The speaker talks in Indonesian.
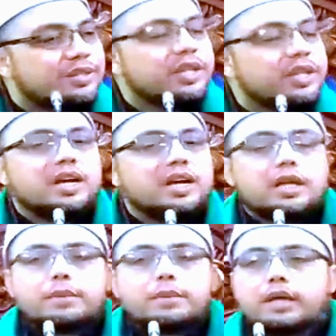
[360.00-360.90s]
Sehingga
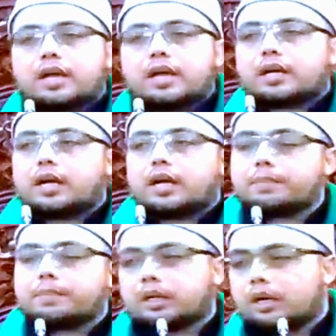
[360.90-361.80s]
dia mengatakan
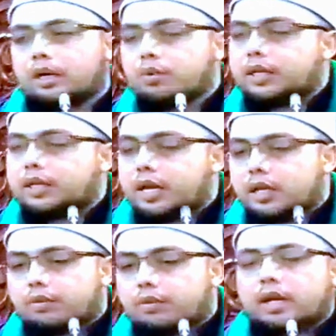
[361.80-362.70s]
kepada keluarganya,